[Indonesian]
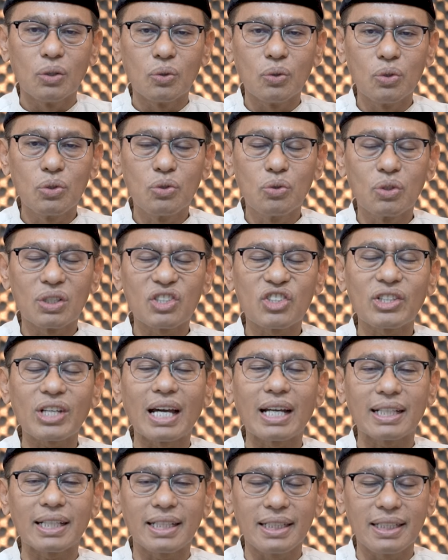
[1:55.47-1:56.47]
uzur
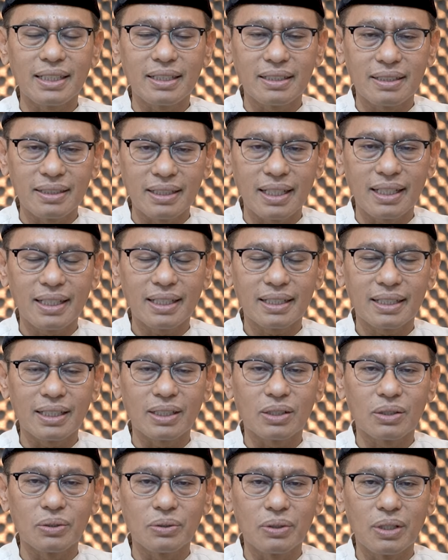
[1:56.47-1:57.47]
syar'i ya
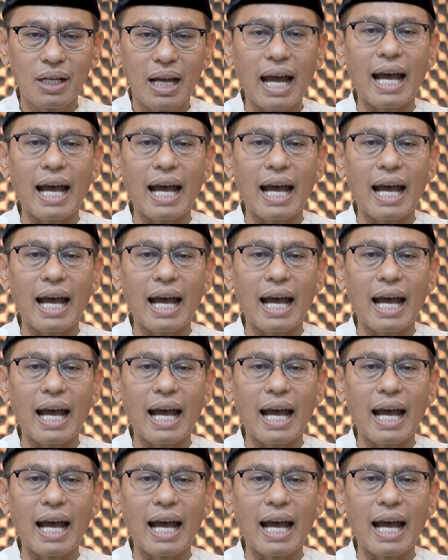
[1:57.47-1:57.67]
gitu.